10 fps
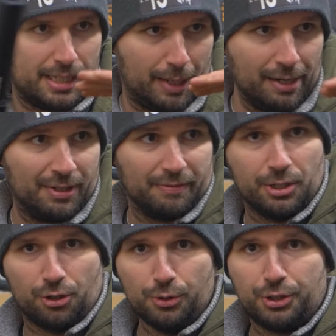am Anfang, wenn
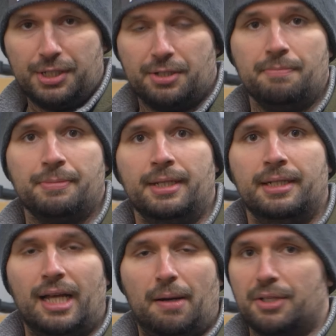ich losschieße,
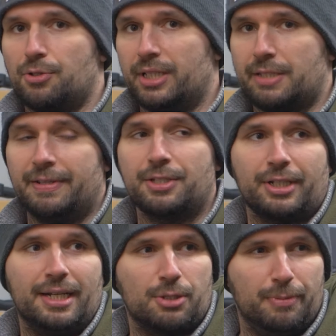aber dann so nach 20,
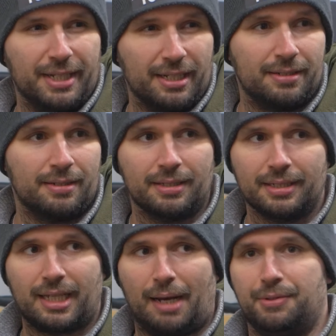30 Metern
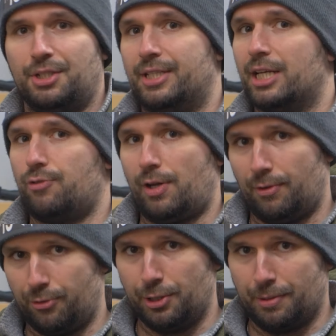kann man die sehr schwer
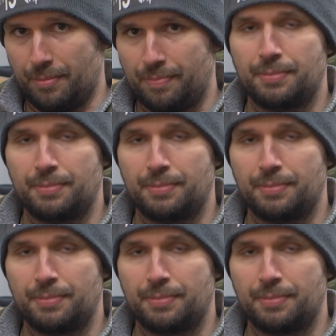verfolgen.